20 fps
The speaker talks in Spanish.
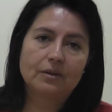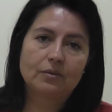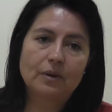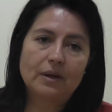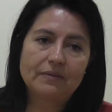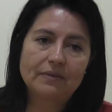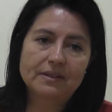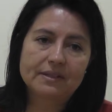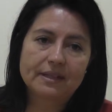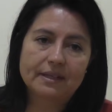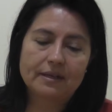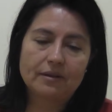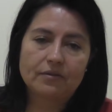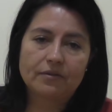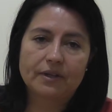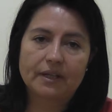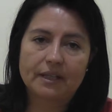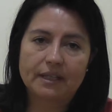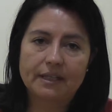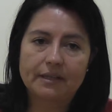cuál va a ser el
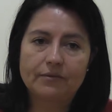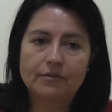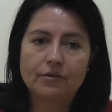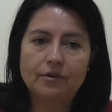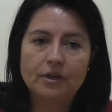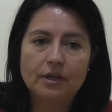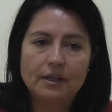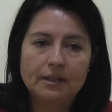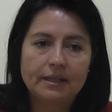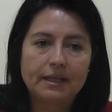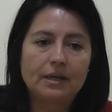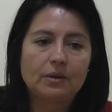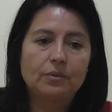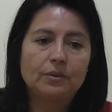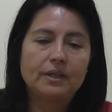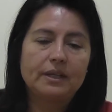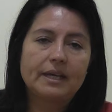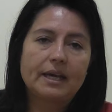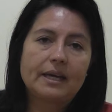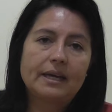objetivo de las
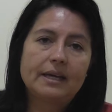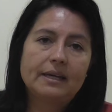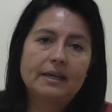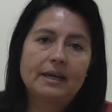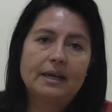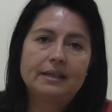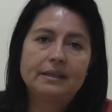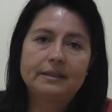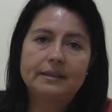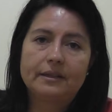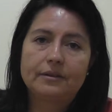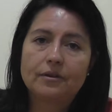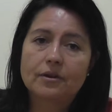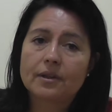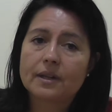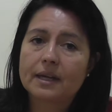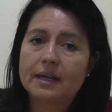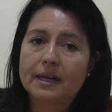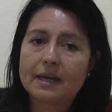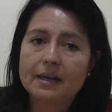unidades al
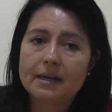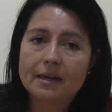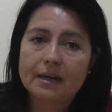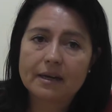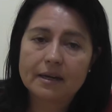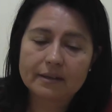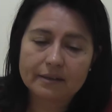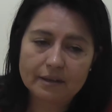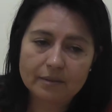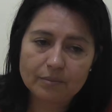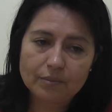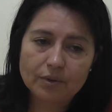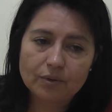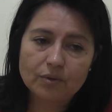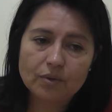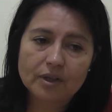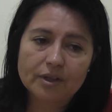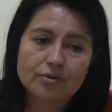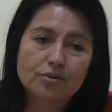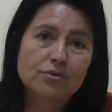interior de cada, del
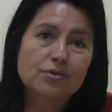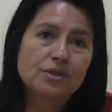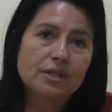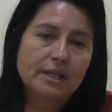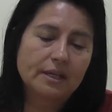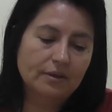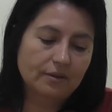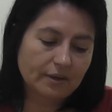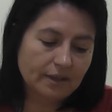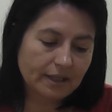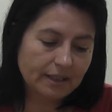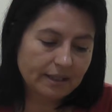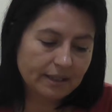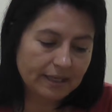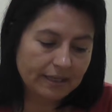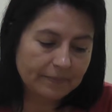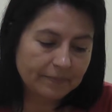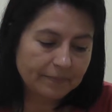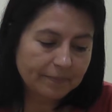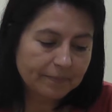módulo, que son cinco en
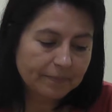general.